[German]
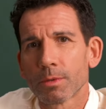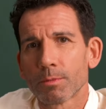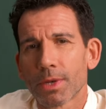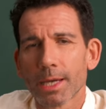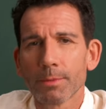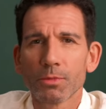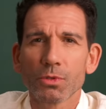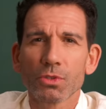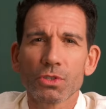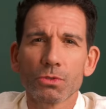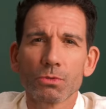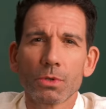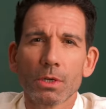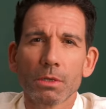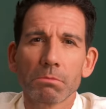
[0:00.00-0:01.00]
bleibt uns
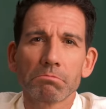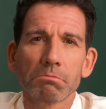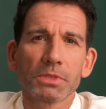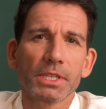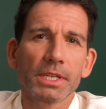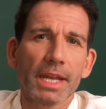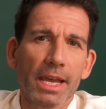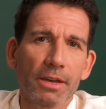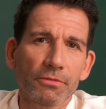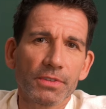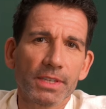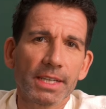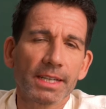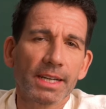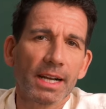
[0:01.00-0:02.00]
nur, die
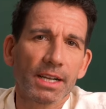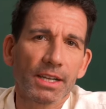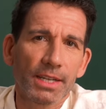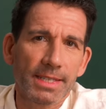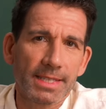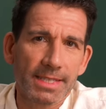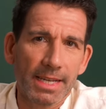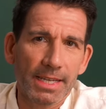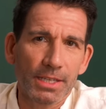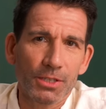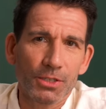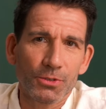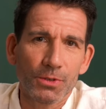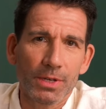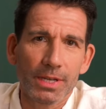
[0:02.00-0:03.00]
nervigen Krankheitszeichen
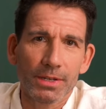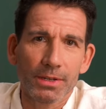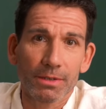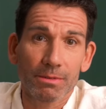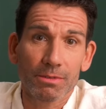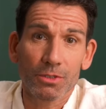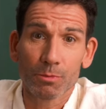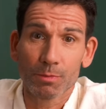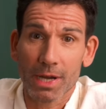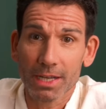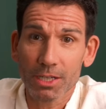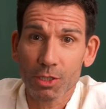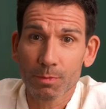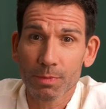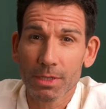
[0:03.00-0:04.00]
zu lindern, zum
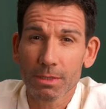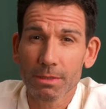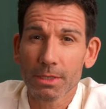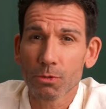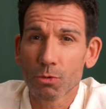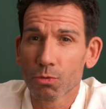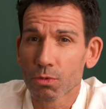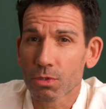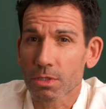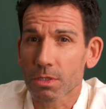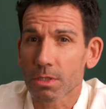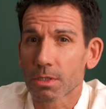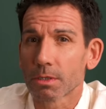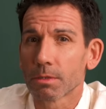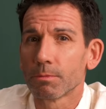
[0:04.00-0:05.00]
Beispiel den
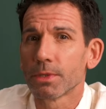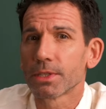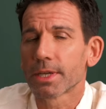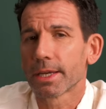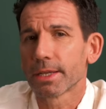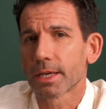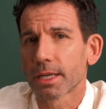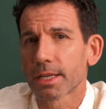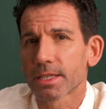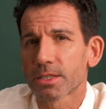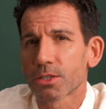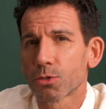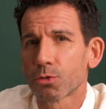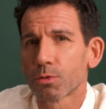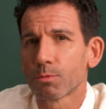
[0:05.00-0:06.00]
Husten mit der
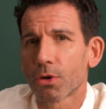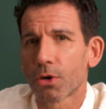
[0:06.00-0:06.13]
Inhalation